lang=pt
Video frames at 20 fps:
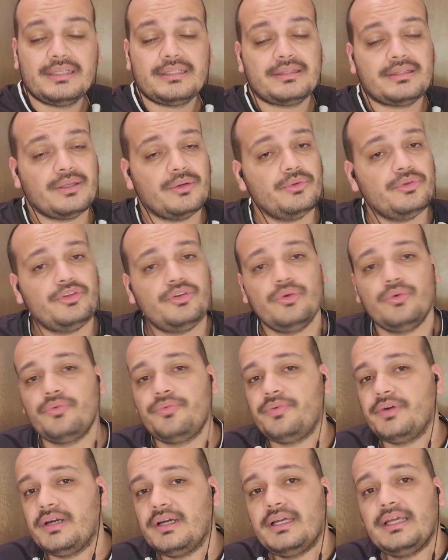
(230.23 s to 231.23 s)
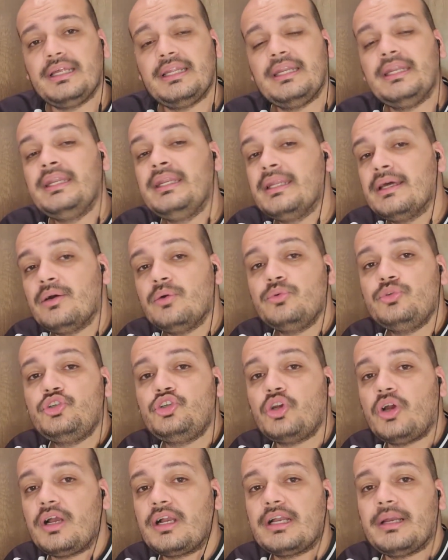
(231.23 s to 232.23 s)
Então, Gilvan não
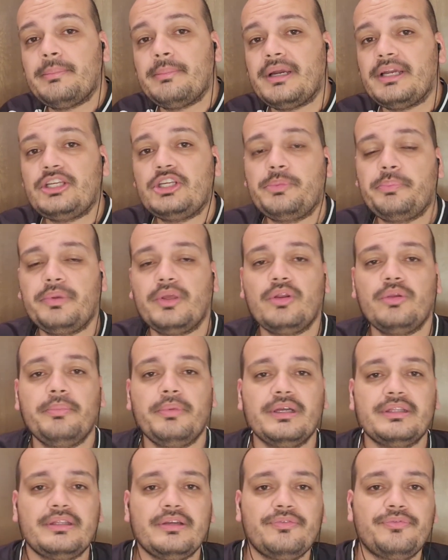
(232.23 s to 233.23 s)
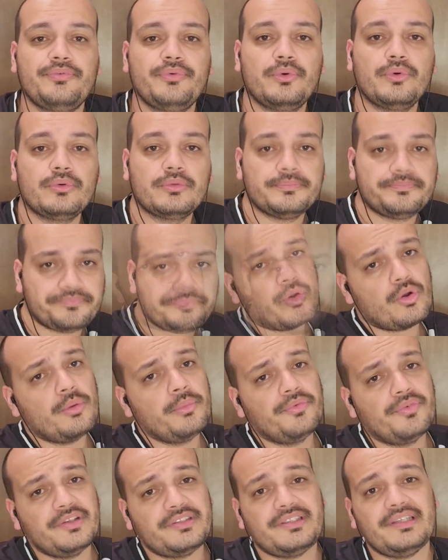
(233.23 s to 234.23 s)
joga mais pelo Botafogo.
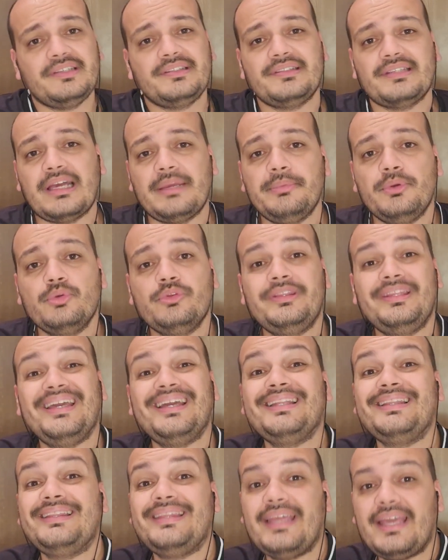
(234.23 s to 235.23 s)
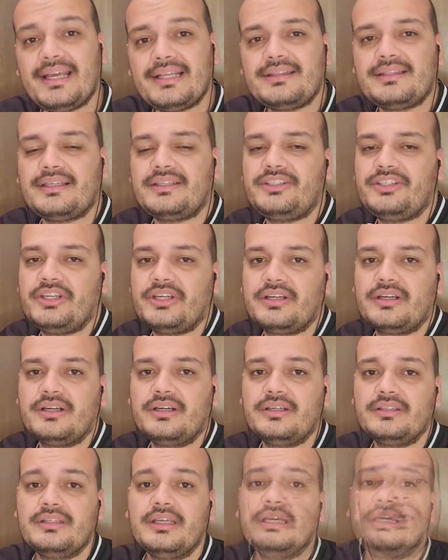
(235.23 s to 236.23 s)
Como vocês sabem, o Dedé tá
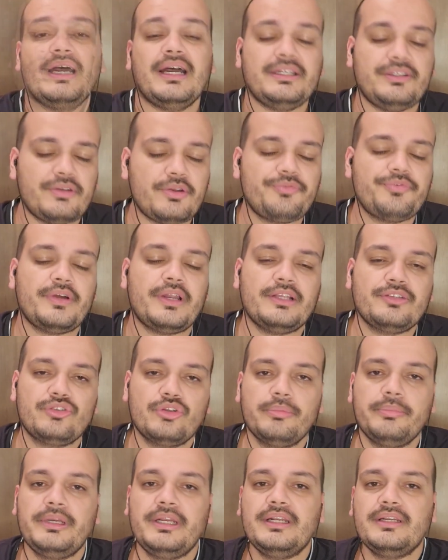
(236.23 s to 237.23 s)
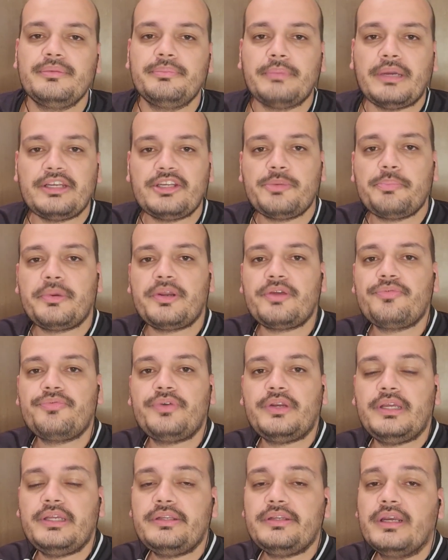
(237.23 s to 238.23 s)
chegando. A gente vai falar sobre ele mais pra
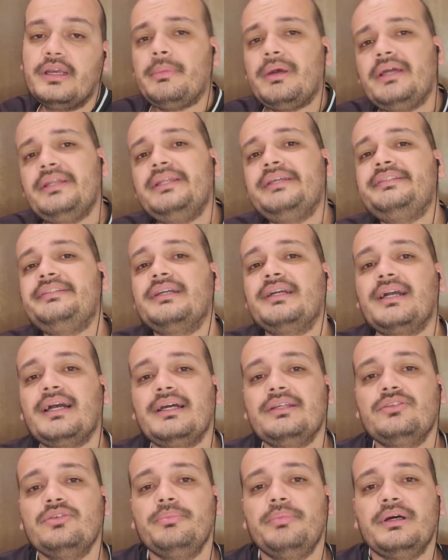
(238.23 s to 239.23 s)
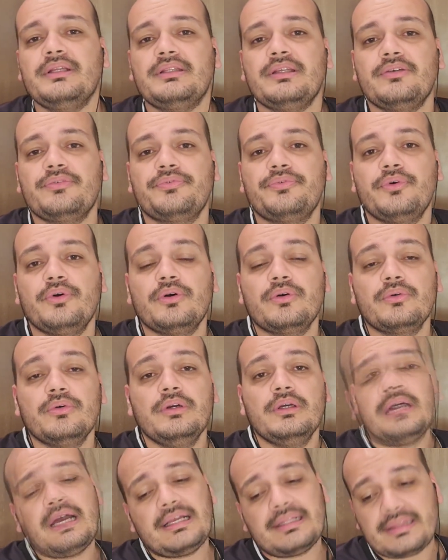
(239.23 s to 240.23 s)
frente. Mas nesse caso, o Botafogo
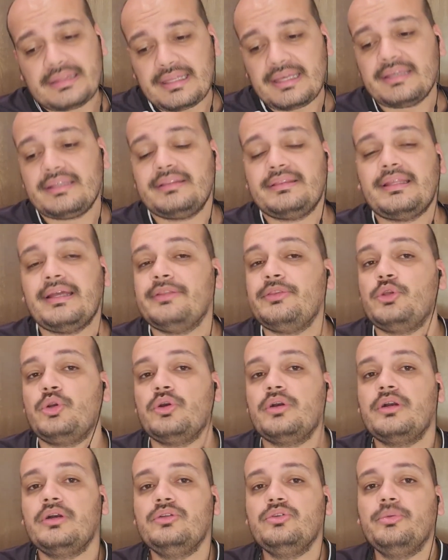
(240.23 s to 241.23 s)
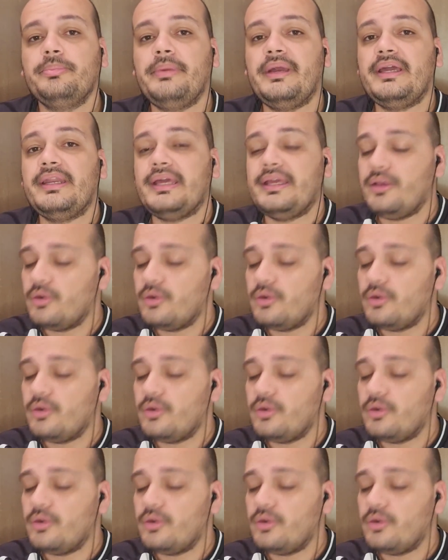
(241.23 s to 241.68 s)
até que tá trocando bem, né?